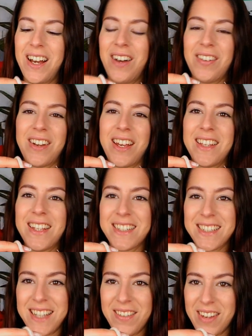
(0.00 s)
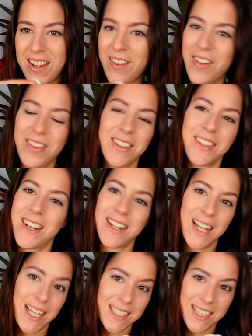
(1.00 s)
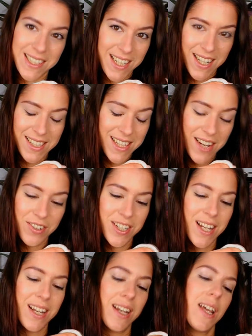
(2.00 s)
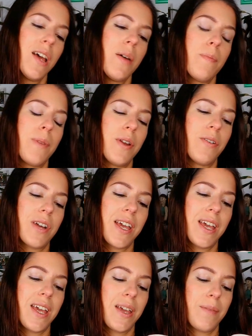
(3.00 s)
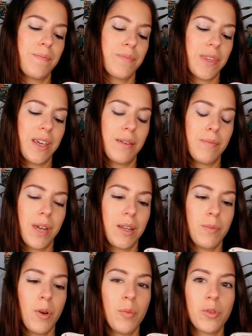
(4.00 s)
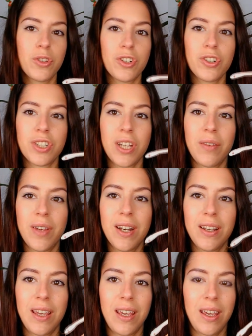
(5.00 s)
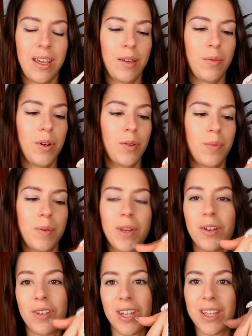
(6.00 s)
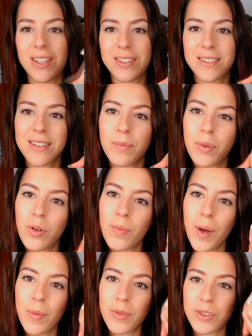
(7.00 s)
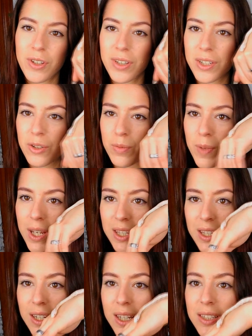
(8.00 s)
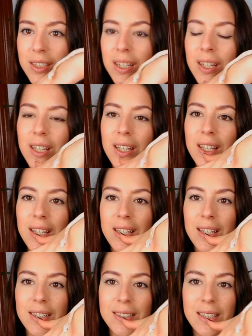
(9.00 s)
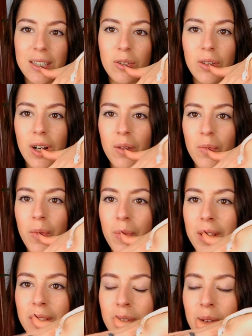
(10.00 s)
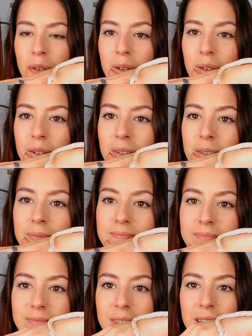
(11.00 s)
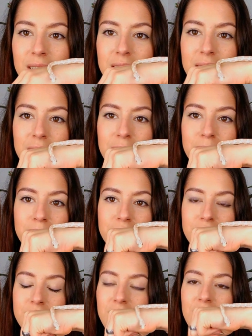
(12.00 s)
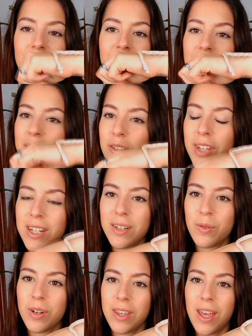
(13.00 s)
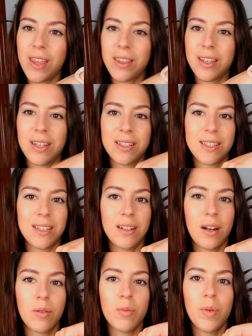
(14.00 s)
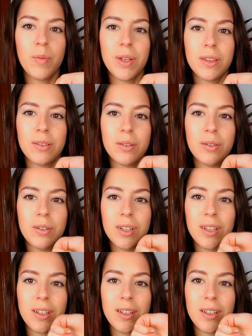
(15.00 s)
Aunque ya se sabe que cuando entran en casa ya, ya no salen, pero que me animó mucho saber que, bueno, primero que se preocupa mucho de sus pequeñines y que si yo en algún momento em, tenía la total seguridad que si en algún momento